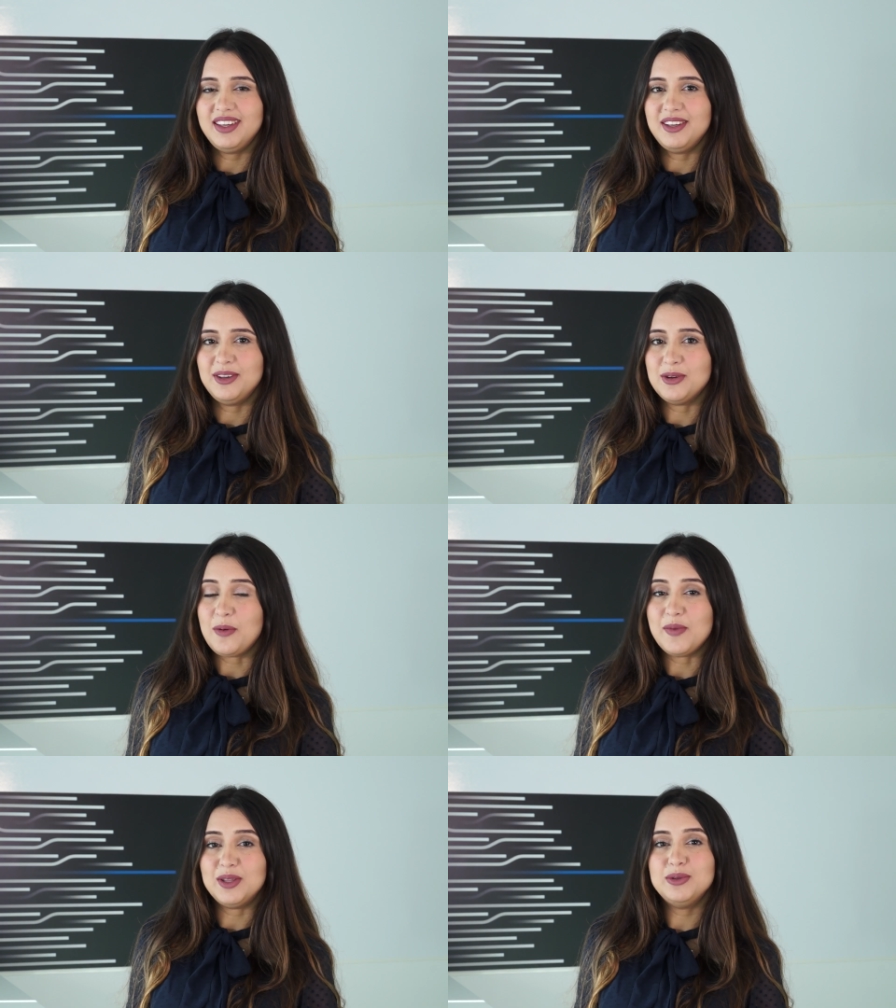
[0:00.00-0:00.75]
et
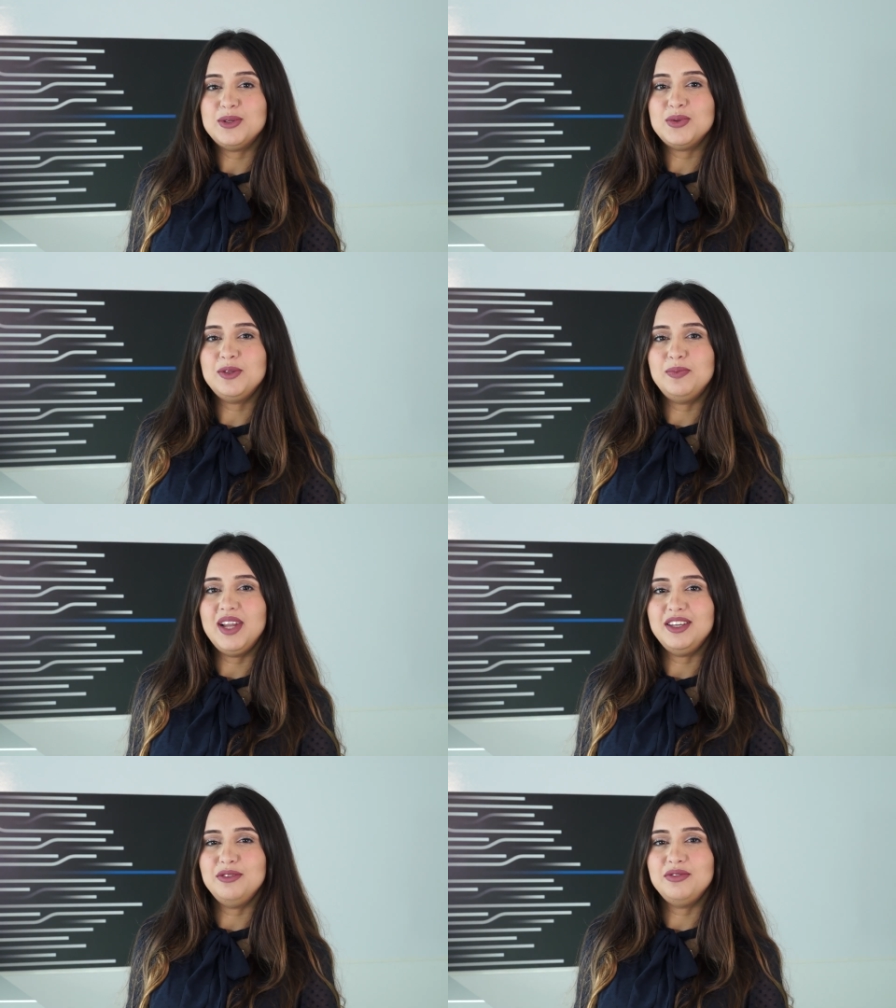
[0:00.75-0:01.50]
on m'a tout de suite
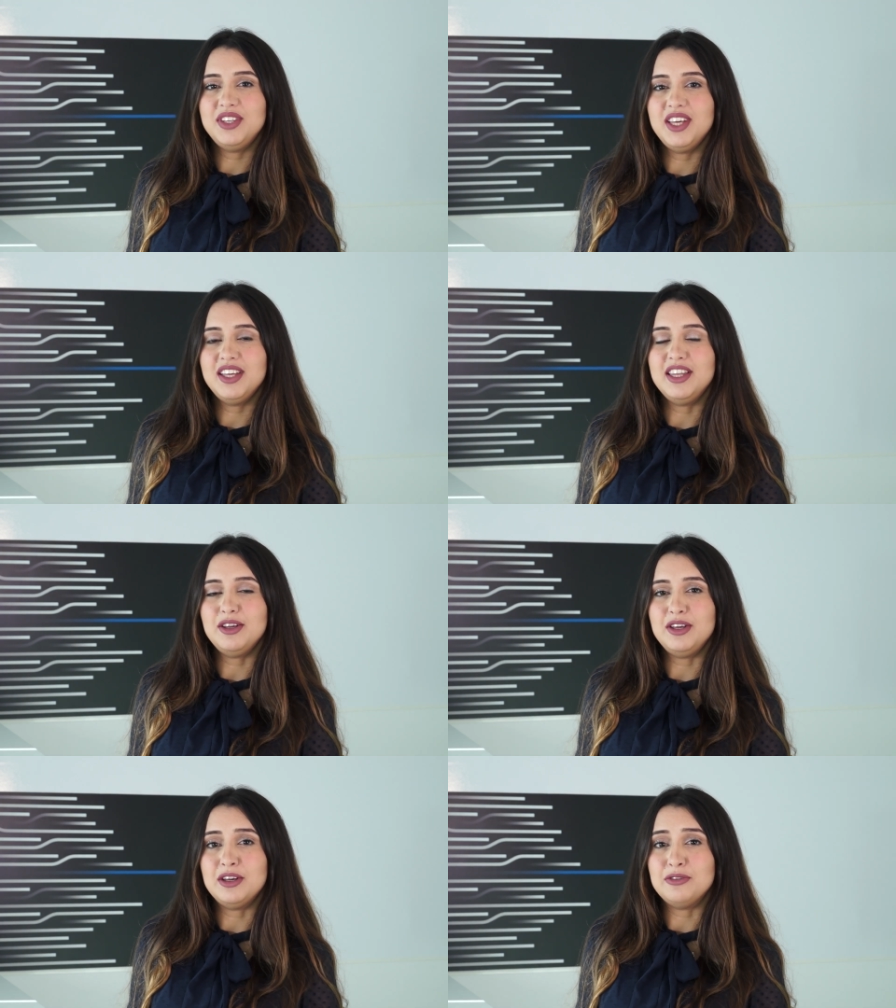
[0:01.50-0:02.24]
planifié
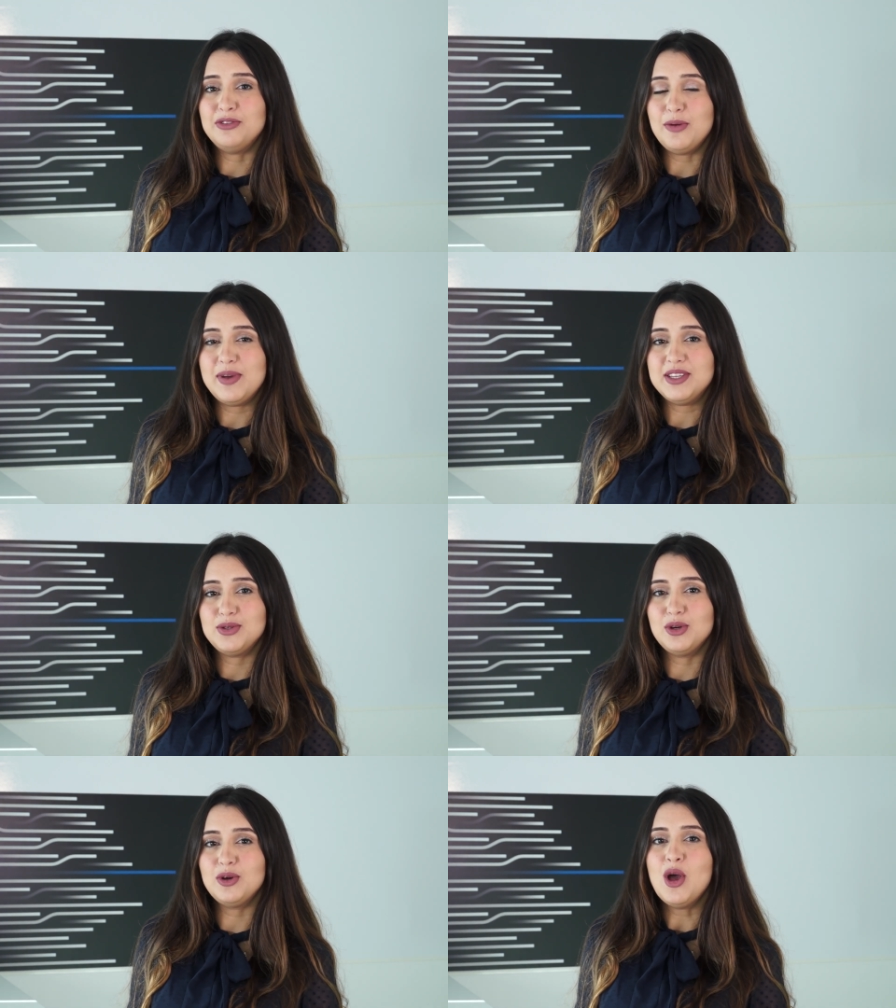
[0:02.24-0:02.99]
des euh,
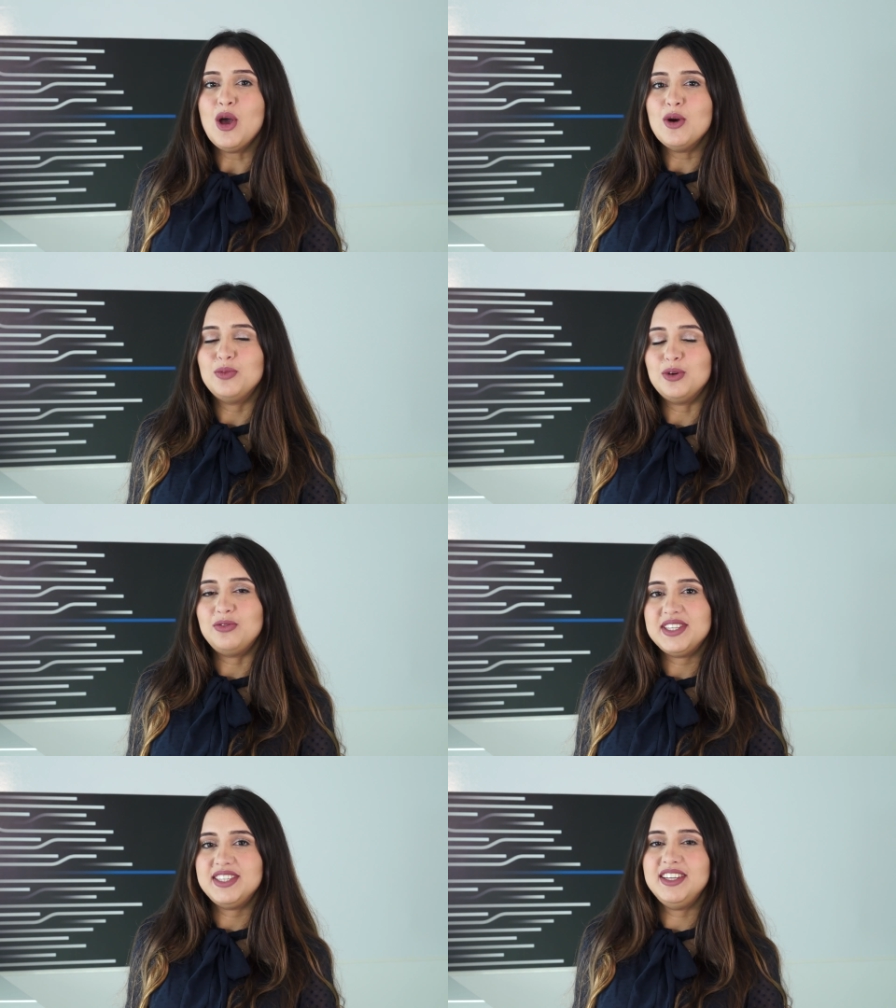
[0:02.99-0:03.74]
formations
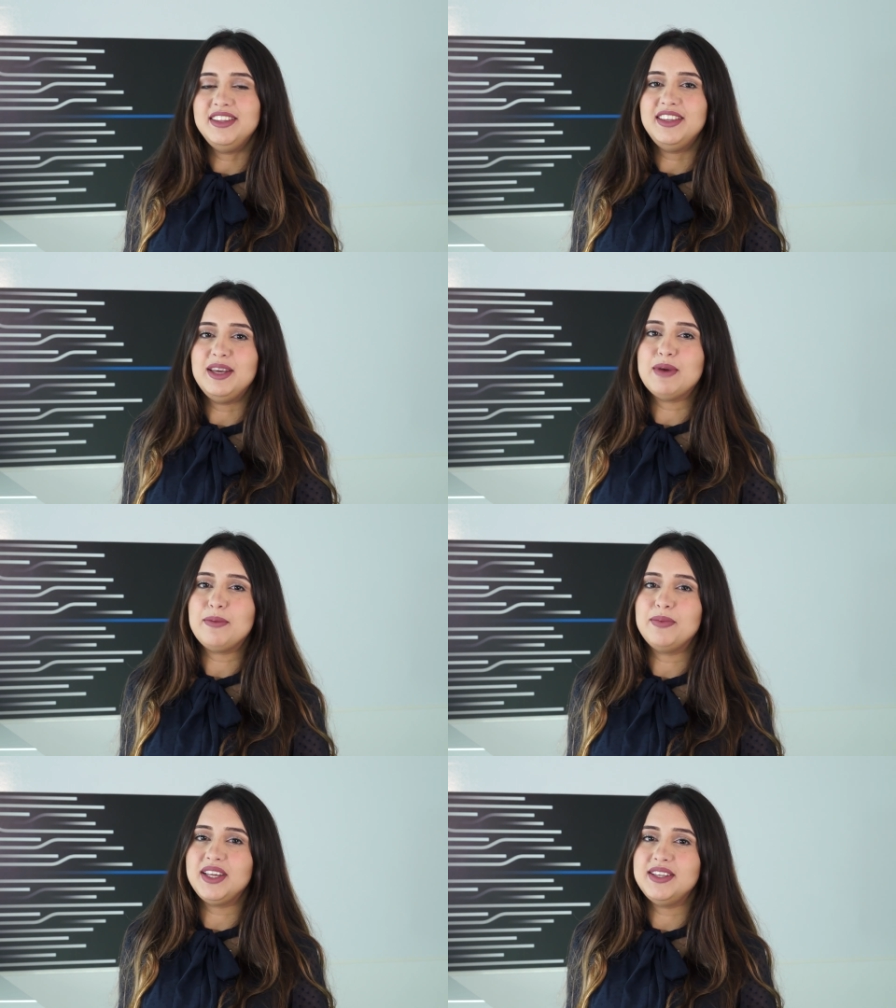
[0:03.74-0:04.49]
pour faciliter
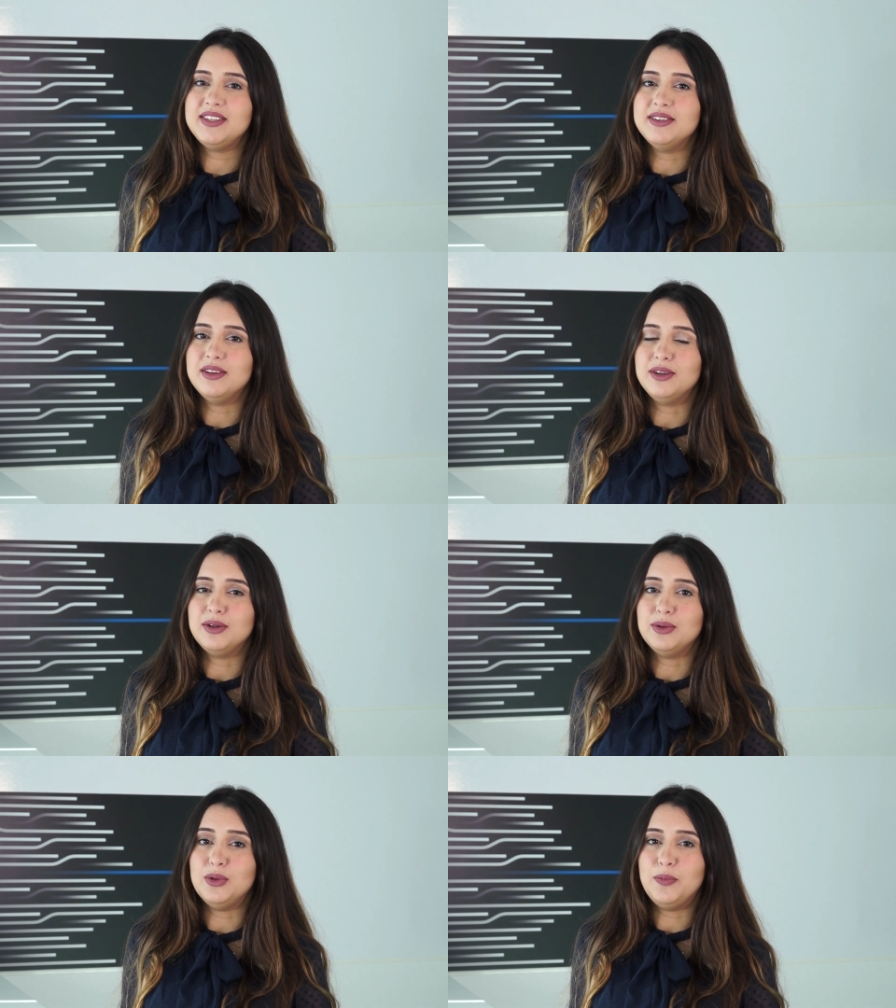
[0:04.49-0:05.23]
ma prise
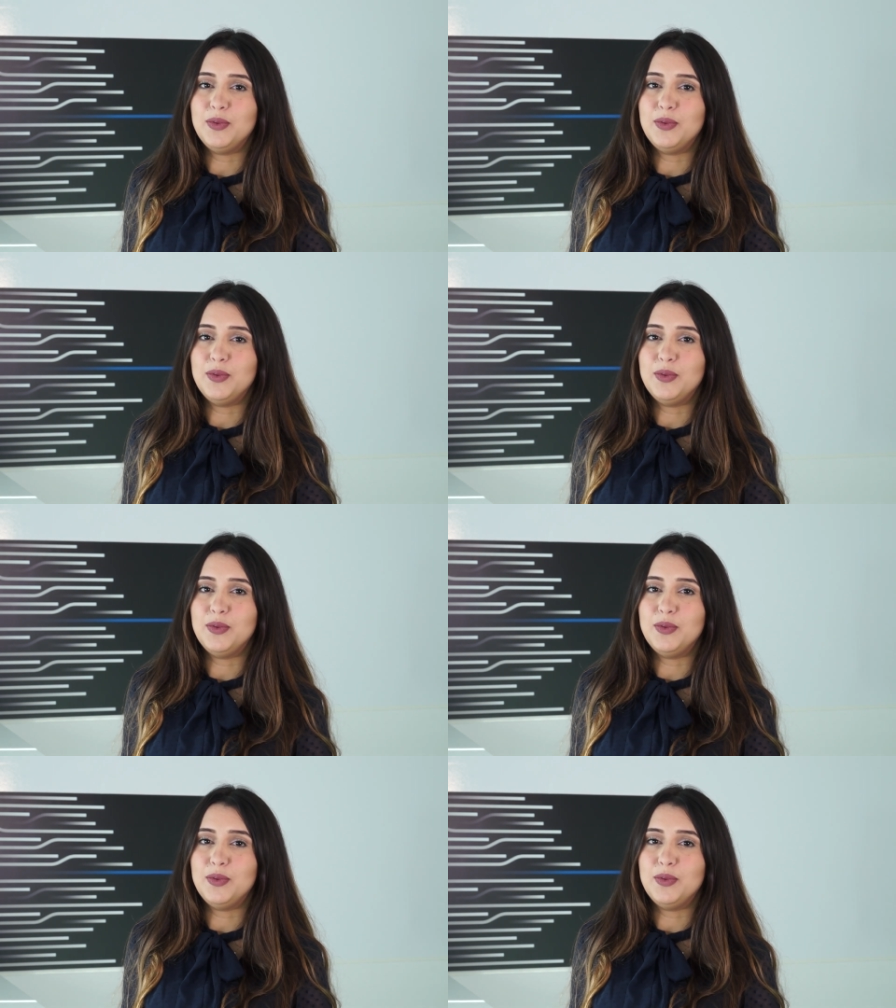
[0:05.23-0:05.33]
euh, de